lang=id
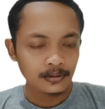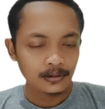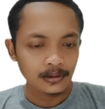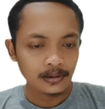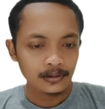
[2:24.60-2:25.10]

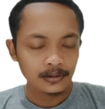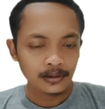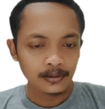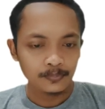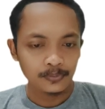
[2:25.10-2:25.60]

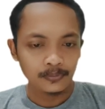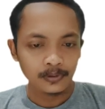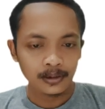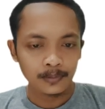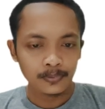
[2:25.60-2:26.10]
kita
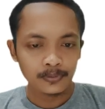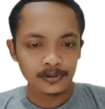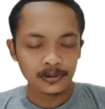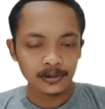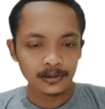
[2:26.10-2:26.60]
buka
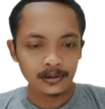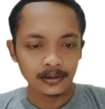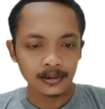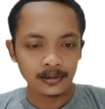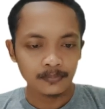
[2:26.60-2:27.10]
project
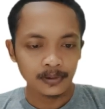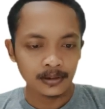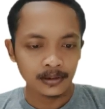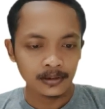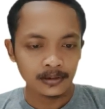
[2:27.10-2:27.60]
kita
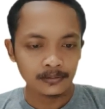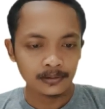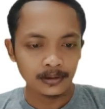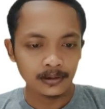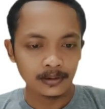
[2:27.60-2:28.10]
kemarin yang
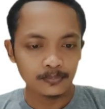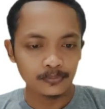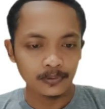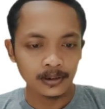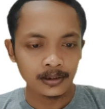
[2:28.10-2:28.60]
sudah kita
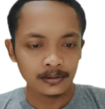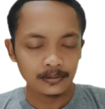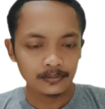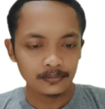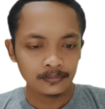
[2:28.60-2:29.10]
buat
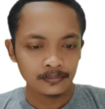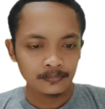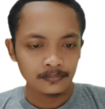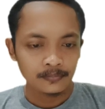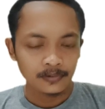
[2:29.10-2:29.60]

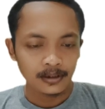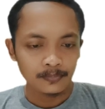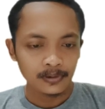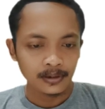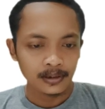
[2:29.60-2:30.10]

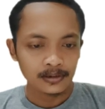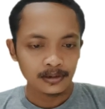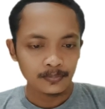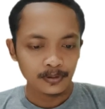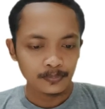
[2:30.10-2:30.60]

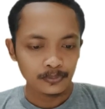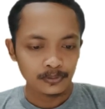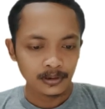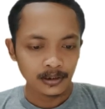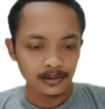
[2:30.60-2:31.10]
aplikasi
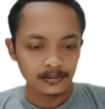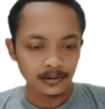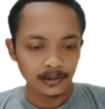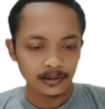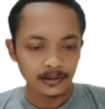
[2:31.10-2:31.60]
perpustakaan
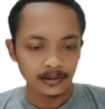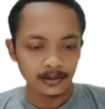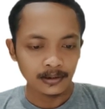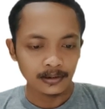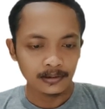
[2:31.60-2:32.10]
sederhana
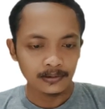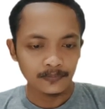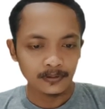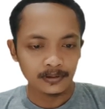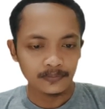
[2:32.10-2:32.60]
nah, ada di
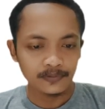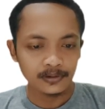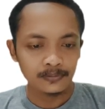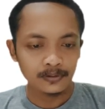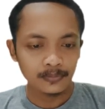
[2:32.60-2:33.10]
folder
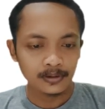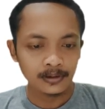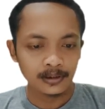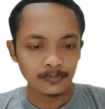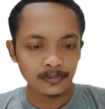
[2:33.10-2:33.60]
view
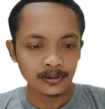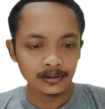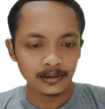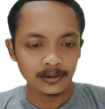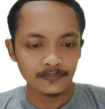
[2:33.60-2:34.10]
kemarin namanya
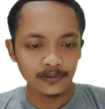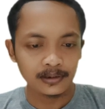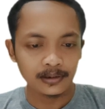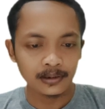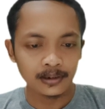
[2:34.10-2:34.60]
adalah v
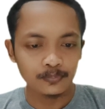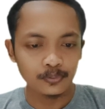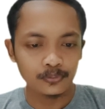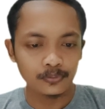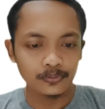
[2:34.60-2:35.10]
data
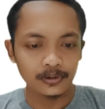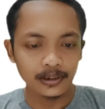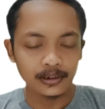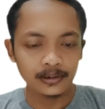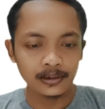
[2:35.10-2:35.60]
buku
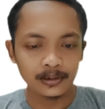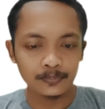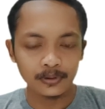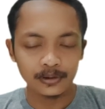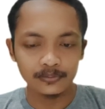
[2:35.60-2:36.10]
nah, ini kita
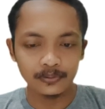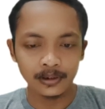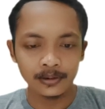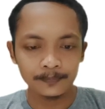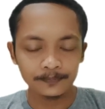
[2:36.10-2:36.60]
buka juga